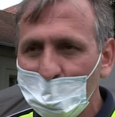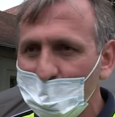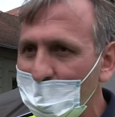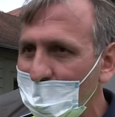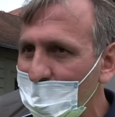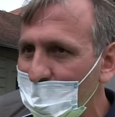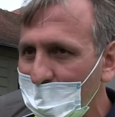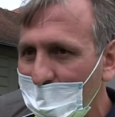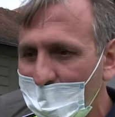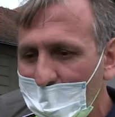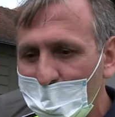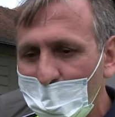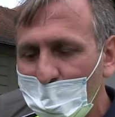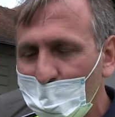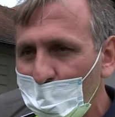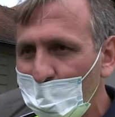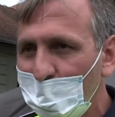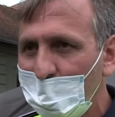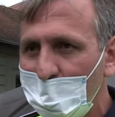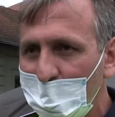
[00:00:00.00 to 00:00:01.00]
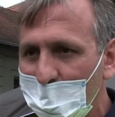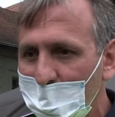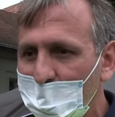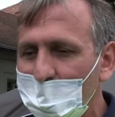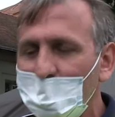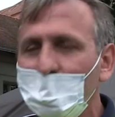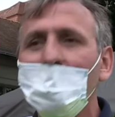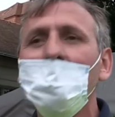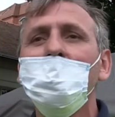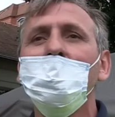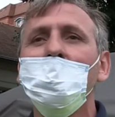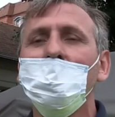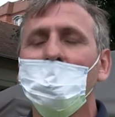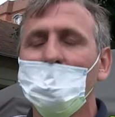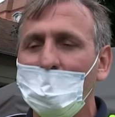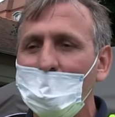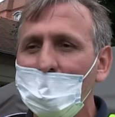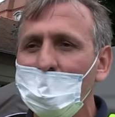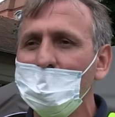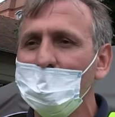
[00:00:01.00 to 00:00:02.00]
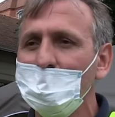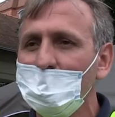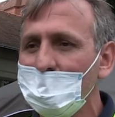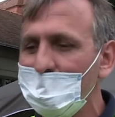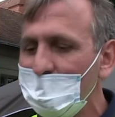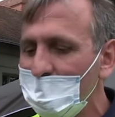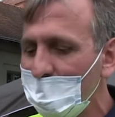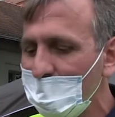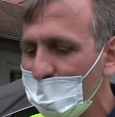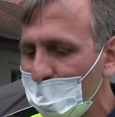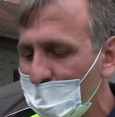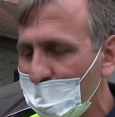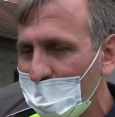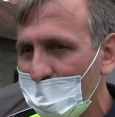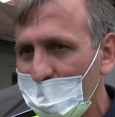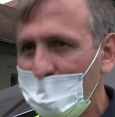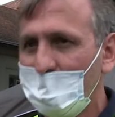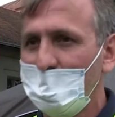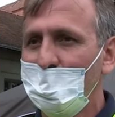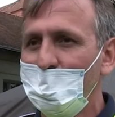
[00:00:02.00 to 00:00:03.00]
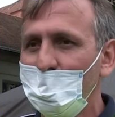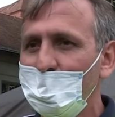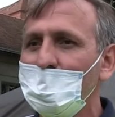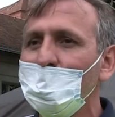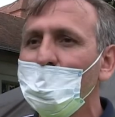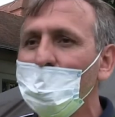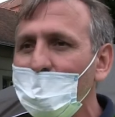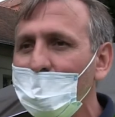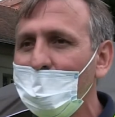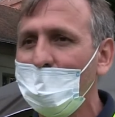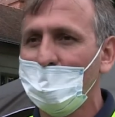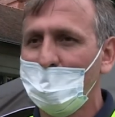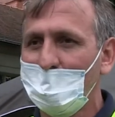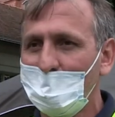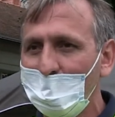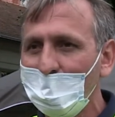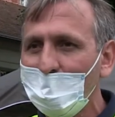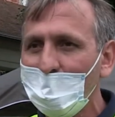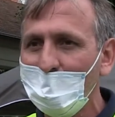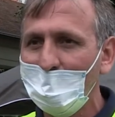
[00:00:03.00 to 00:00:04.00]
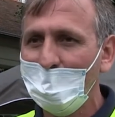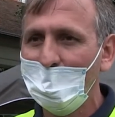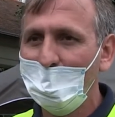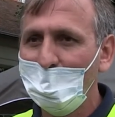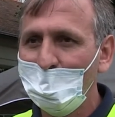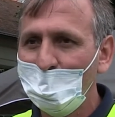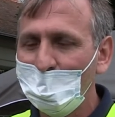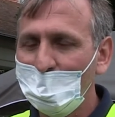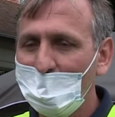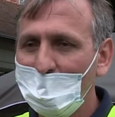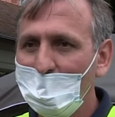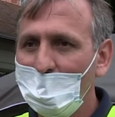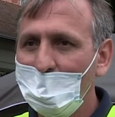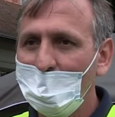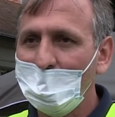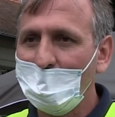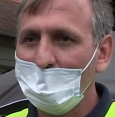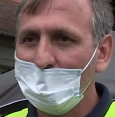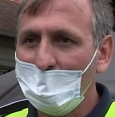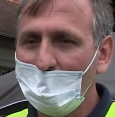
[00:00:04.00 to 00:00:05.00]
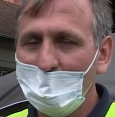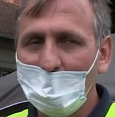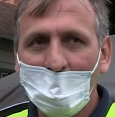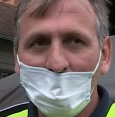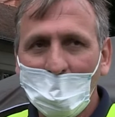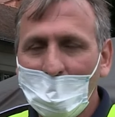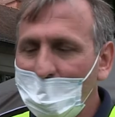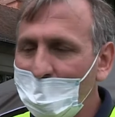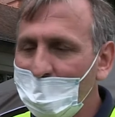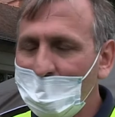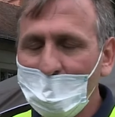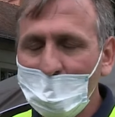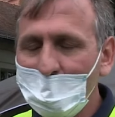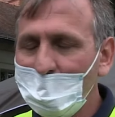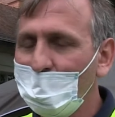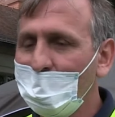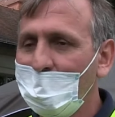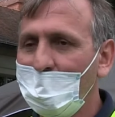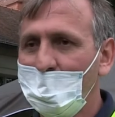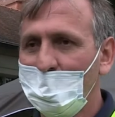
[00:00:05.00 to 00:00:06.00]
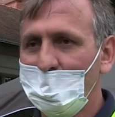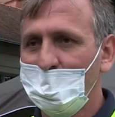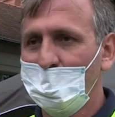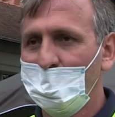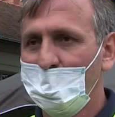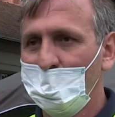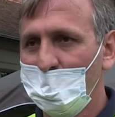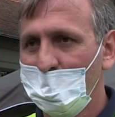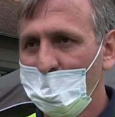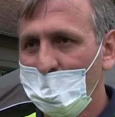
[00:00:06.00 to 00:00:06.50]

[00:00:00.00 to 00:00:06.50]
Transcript: unterschreiben, wo die das, was die sagen, dass sie das bezeugen mit Unterschrift. Dann, aber kriegst du keinen dazu.